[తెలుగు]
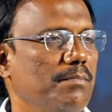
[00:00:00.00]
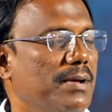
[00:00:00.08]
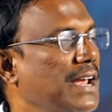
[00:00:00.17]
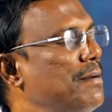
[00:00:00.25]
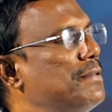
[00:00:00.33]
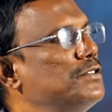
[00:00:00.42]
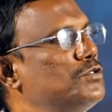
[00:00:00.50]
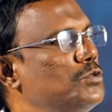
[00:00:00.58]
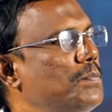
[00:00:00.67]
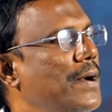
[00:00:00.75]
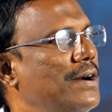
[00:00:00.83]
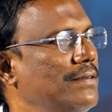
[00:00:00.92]
ప్రేమను
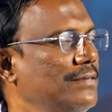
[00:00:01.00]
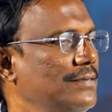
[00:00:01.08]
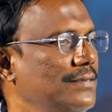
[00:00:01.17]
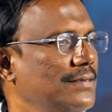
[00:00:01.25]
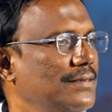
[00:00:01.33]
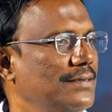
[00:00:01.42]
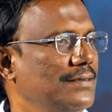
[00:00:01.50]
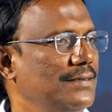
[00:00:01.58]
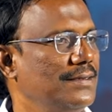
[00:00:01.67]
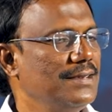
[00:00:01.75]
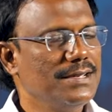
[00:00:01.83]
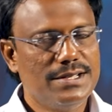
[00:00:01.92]
చూపాడు
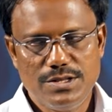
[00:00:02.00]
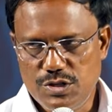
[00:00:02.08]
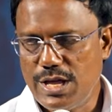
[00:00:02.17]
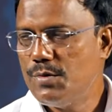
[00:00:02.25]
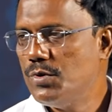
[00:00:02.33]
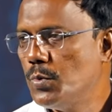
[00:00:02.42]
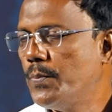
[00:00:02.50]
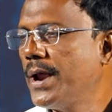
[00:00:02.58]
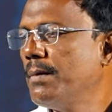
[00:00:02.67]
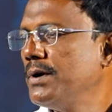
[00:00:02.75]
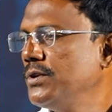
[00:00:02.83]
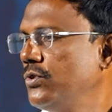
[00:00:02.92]
దేవుడు
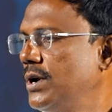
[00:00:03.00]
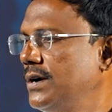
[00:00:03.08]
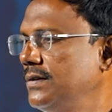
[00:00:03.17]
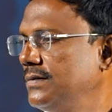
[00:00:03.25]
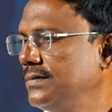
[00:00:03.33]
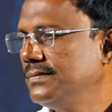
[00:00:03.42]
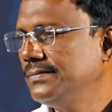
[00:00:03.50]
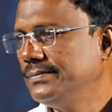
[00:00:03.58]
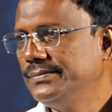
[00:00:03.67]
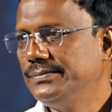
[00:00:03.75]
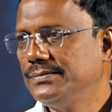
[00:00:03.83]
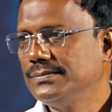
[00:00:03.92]
అయి ఉన్నాడు
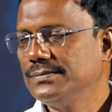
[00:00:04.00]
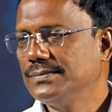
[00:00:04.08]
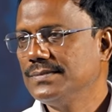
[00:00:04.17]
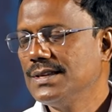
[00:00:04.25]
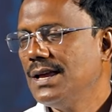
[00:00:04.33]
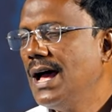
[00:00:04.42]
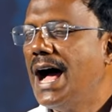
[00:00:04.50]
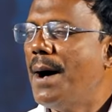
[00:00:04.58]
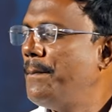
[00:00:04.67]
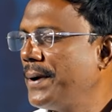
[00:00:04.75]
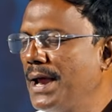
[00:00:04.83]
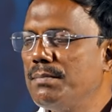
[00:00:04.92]
ఆ
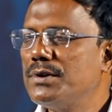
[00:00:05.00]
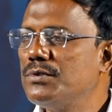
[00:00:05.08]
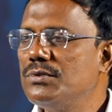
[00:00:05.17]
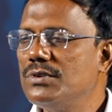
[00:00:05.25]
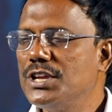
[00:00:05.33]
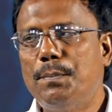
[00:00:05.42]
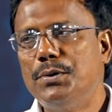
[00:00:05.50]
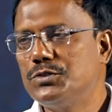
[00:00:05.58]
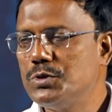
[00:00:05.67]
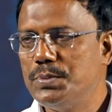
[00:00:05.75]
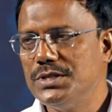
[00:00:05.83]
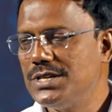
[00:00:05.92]
ప్రేమను ఎప్పుడు
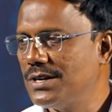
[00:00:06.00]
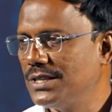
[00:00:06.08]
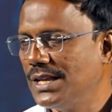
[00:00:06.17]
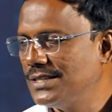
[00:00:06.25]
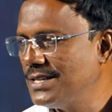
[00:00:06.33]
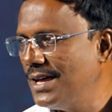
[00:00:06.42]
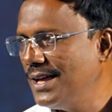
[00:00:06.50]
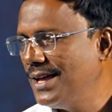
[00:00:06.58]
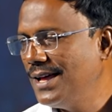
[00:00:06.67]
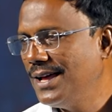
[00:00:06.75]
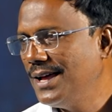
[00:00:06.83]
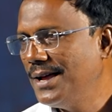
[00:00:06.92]
చూపించాడో తెలుసా
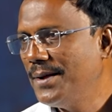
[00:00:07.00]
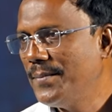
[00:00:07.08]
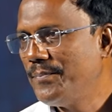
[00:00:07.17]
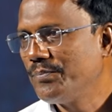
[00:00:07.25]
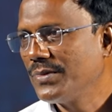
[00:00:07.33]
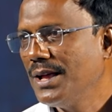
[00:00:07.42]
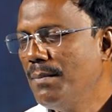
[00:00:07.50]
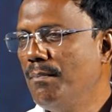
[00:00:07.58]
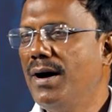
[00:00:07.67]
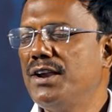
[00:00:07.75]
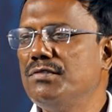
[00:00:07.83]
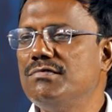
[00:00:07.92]

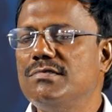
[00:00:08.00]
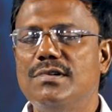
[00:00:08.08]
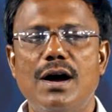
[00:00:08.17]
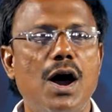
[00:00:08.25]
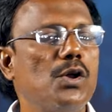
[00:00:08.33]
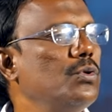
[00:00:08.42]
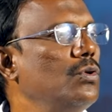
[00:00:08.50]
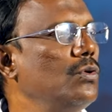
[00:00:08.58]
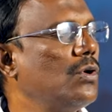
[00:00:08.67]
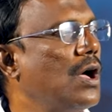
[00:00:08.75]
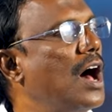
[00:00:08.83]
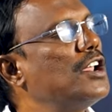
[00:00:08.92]
మనం
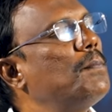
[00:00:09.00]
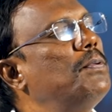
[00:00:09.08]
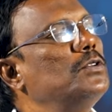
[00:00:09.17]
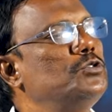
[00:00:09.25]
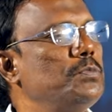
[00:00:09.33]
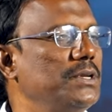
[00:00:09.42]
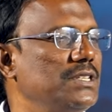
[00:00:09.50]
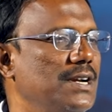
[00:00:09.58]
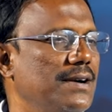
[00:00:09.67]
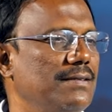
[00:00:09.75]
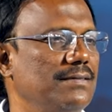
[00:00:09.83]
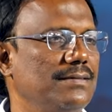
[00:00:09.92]
అర్హులు కానప్పుడు
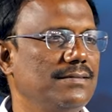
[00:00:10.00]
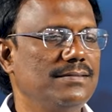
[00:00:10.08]
చూపించాడు